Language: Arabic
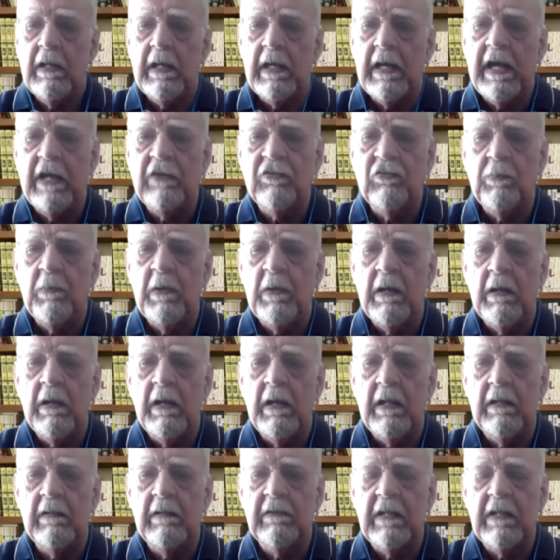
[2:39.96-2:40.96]
حجم
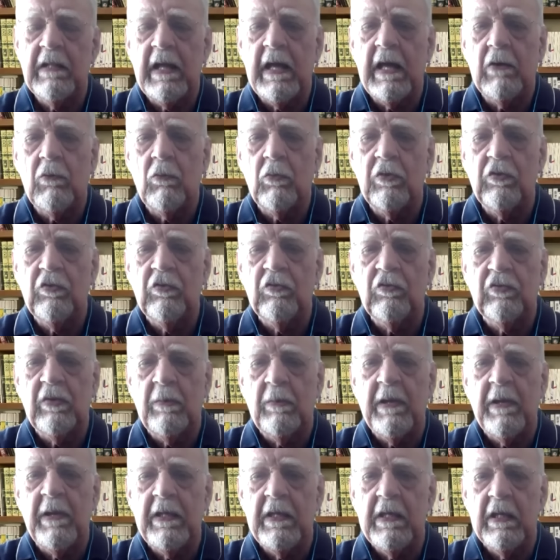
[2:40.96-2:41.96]
التحرك
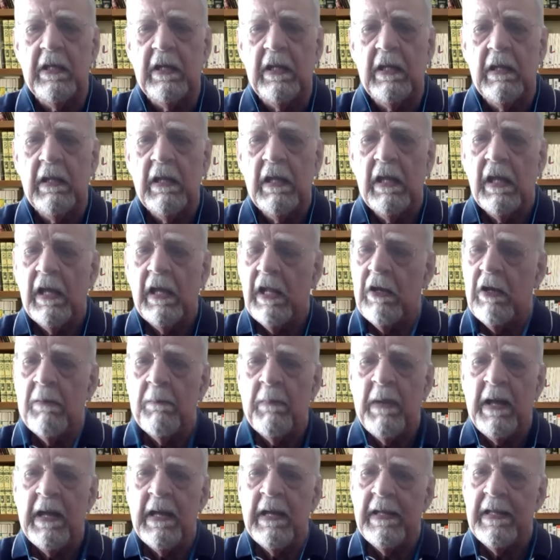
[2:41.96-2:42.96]
الجماهيري اللي
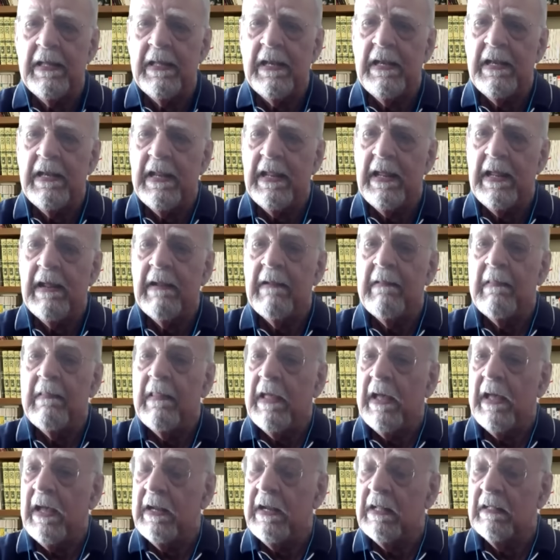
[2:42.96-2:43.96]
ما اللي
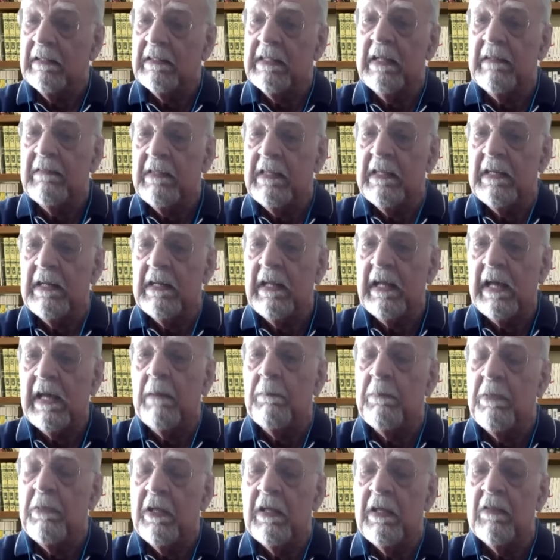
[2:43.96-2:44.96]
أنا تقديري
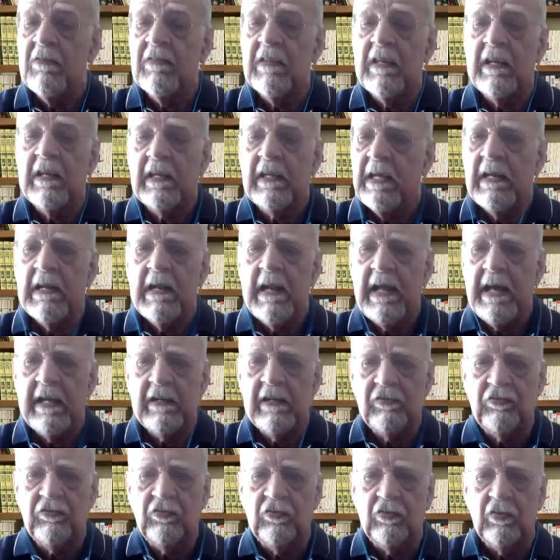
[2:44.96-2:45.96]
عم بهز أركان
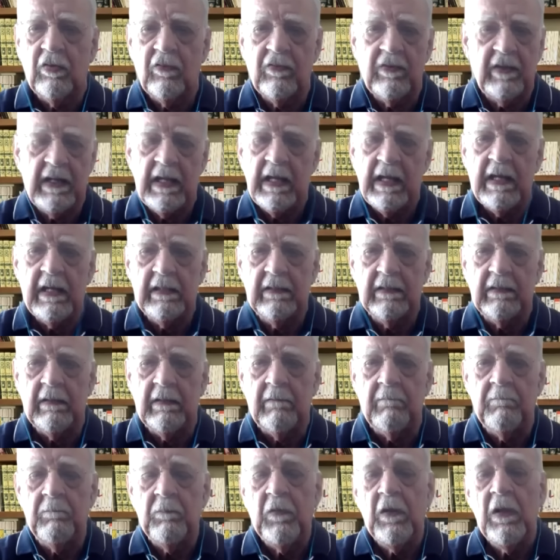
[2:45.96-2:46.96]
العرش صراحة
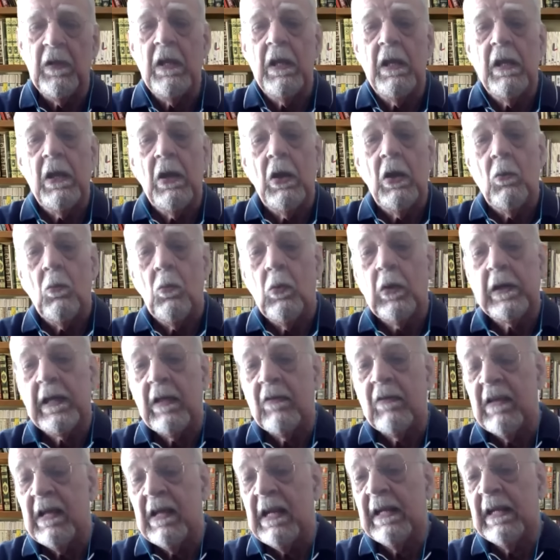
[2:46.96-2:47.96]

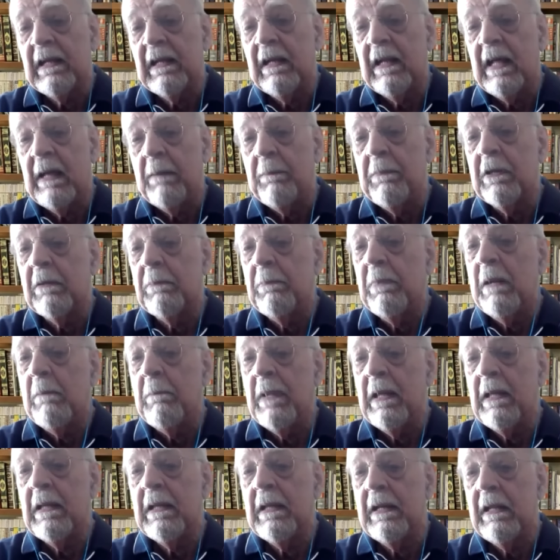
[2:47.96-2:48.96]
وكذلك الأمر
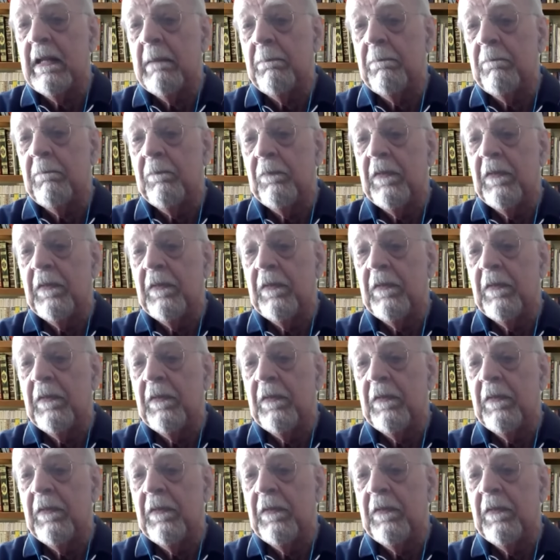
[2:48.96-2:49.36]
بالمغرب